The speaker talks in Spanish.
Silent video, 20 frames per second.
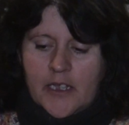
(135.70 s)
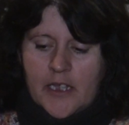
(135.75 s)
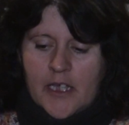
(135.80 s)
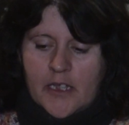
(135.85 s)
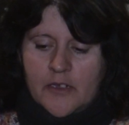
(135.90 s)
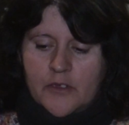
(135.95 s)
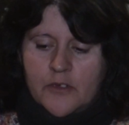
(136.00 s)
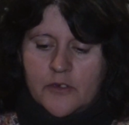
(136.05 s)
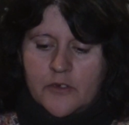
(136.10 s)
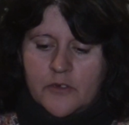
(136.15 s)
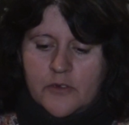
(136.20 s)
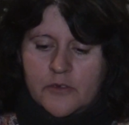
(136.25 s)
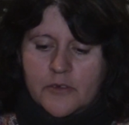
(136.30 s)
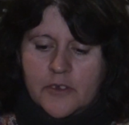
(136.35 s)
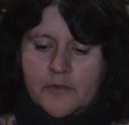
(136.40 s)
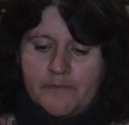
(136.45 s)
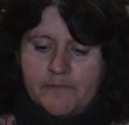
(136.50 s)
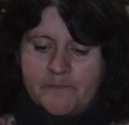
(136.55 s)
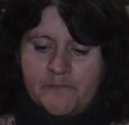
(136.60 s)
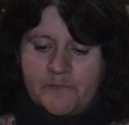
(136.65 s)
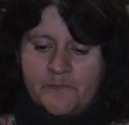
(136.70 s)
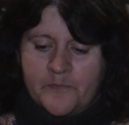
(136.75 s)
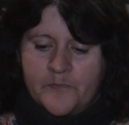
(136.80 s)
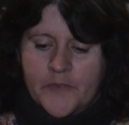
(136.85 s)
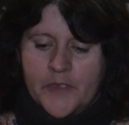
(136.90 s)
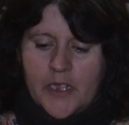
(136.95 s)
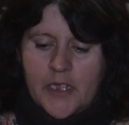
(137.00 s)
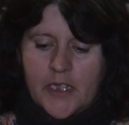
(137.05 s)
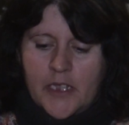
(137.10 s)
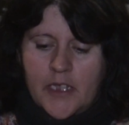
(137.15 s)
algo
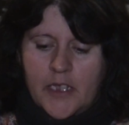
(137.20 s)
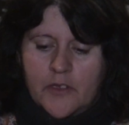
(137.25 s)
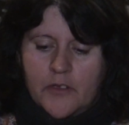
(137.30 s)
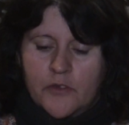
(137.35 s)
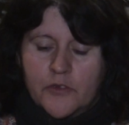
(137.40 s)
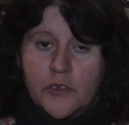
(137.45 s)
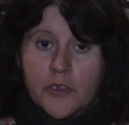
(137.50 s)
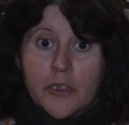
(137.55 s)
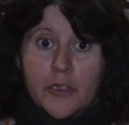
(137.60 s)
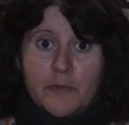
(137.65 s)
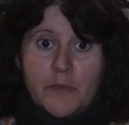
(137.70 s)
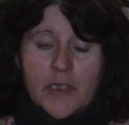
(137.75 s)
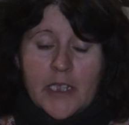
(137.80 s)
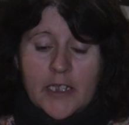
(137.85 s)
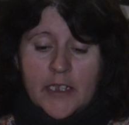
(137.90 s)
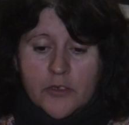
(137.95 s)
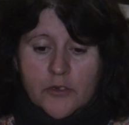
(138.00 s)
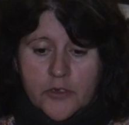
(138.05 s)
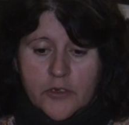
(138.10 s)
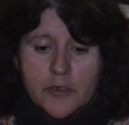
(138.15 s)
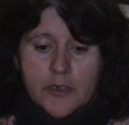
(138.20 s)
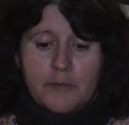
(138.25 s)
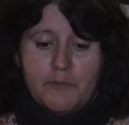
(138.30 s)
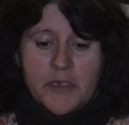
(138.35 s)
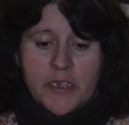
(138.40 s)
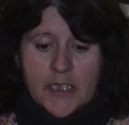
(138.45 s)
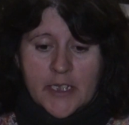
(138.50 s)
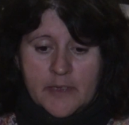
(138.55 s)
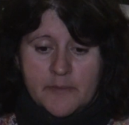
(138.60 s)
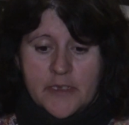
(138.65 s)
eh,
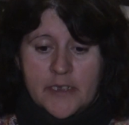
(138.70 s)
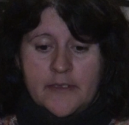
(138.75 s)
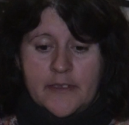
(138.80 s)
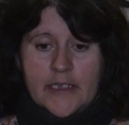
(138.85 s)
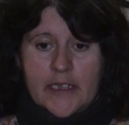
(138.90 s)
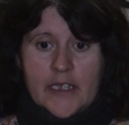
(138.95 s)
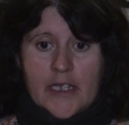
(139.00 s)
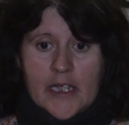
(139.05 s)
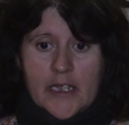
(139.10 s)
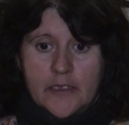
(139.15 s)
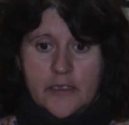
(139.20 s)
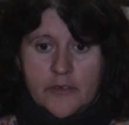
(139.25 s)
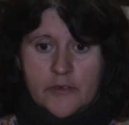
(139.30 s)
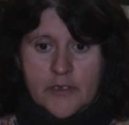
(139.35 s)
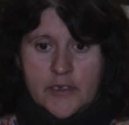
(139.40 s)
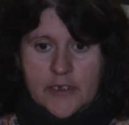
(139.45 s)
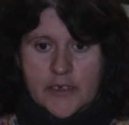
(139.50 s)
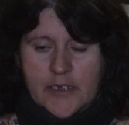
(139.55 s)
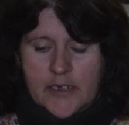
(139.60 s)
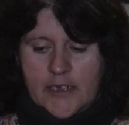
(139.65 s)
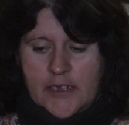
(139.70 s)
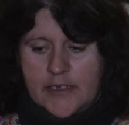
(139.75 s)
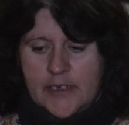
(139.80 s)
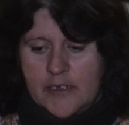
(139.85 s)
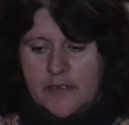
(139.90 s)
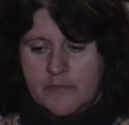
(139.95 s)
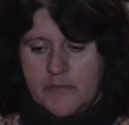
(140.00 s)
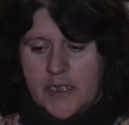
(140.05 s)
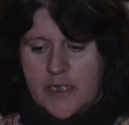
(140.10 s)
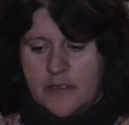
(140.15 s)
económicamente alto en,
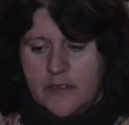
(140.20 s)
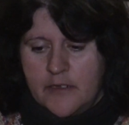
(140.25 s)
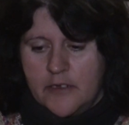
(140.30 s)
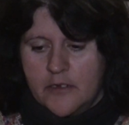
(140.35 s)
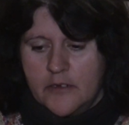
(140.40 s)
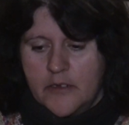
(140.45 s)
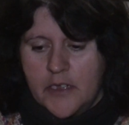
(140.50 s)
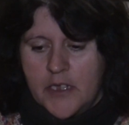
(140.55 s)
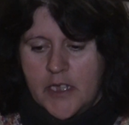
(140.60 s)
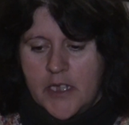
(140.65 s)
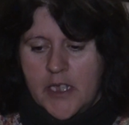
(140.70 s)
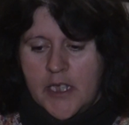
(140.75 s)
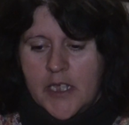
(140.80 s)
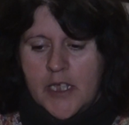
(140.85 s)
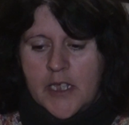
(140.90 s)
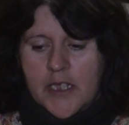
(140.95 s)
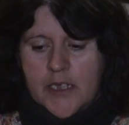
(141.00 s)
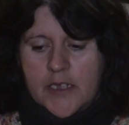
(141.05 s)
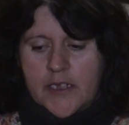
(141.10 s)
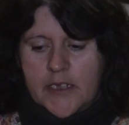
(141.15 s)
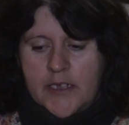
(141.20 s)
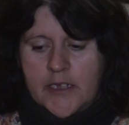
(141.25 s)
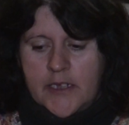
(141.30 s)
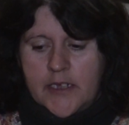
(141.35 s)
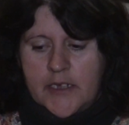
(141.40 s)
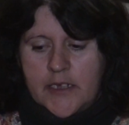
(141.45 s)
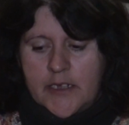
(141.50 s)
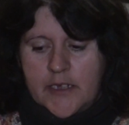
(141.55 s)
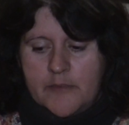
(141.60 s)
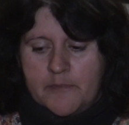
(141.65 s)
el medio
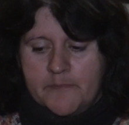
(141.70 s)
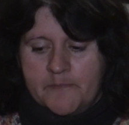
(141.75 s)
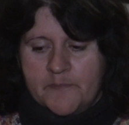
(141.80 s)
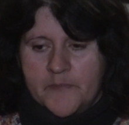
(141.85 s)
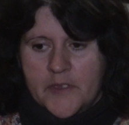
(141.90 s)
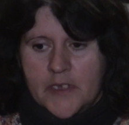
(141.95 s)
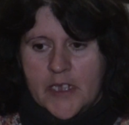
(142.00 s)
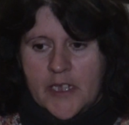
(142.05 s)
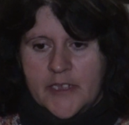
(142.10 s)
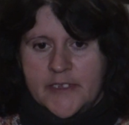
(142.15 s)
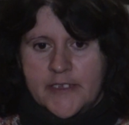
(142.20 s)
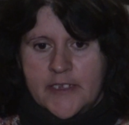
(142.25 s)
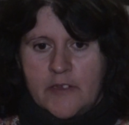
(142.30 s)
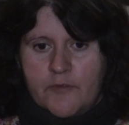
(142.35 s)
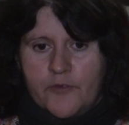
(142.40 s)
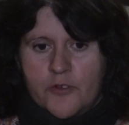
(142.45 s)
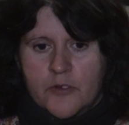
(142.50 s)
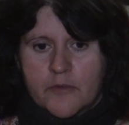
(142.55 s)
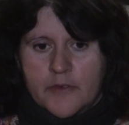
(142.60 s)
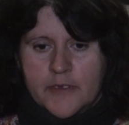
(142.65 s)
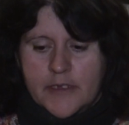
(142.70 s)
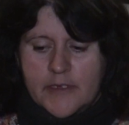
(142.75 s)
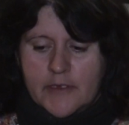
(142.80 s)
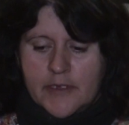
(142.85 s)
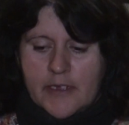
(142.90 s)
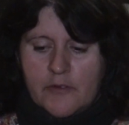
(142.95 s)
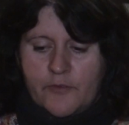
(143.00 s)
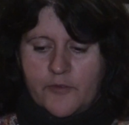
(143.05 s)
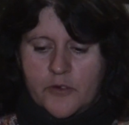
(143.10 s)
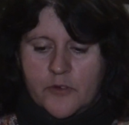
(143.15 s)
y así
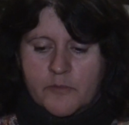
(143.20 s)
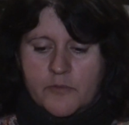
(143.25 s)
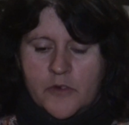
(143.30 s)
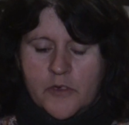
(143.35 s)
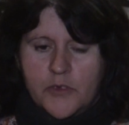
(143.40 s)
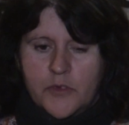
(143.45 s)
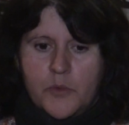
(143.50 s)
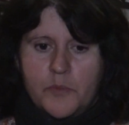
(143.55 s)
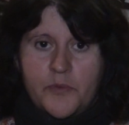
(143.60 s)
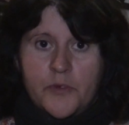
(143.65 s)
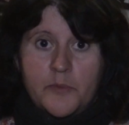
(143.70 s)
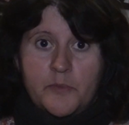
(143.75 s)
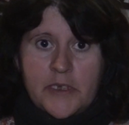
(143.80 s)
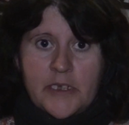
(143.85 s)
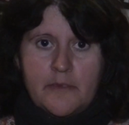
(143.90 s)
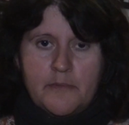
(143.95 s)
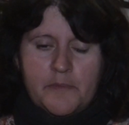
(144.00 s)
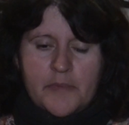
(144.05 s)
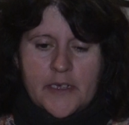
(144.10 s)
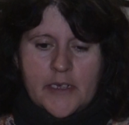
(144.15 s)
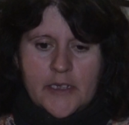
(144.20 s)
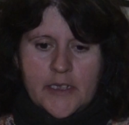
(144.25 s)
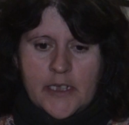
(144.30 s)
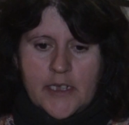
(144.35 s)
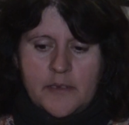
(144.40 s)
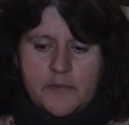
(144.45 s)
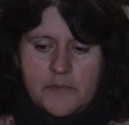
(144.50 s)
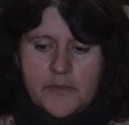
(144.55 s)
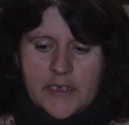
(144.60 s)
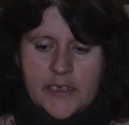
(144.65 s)
se formó el grupo Milpa
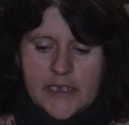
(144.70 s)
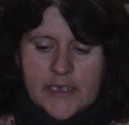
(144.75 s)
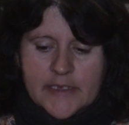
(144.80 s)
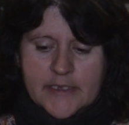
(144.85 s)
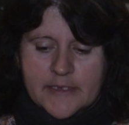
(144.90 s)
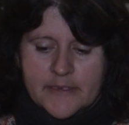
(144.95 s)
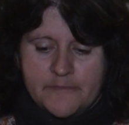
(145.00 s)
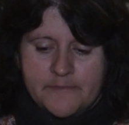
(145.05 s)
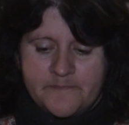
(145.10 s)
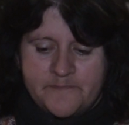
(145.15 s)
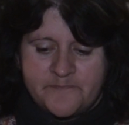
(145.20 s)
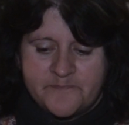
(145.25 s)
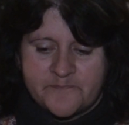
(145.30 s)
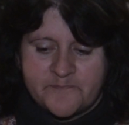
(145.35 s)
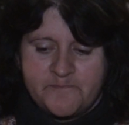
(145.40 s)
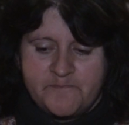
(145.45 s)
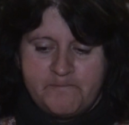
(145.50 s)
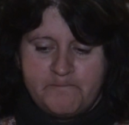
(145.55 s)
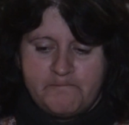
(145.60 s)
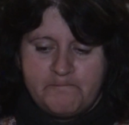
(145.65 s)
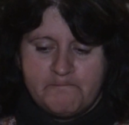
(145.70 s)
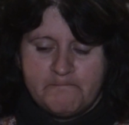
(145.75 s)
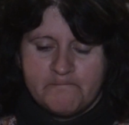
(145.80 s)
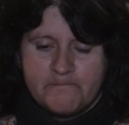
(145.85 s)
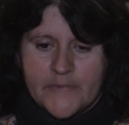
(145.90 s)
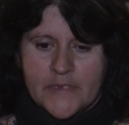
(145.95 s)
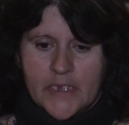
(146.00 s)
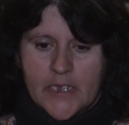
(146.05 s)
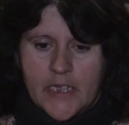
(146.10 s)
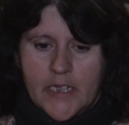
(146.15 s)
en Minas.
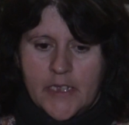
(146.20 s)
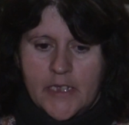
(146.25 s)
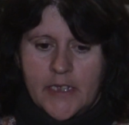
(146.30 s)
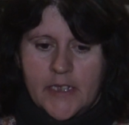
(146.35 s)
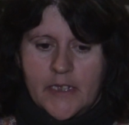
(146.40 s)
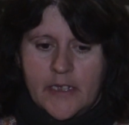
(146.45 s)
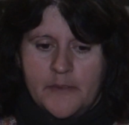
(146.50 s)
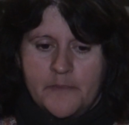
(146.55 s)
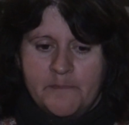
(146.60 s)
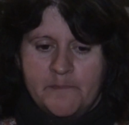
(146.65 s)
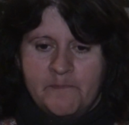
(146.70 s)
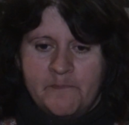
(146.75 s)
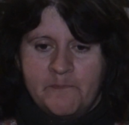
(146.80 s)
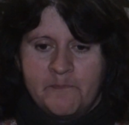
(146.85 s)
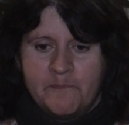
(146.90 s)
Em,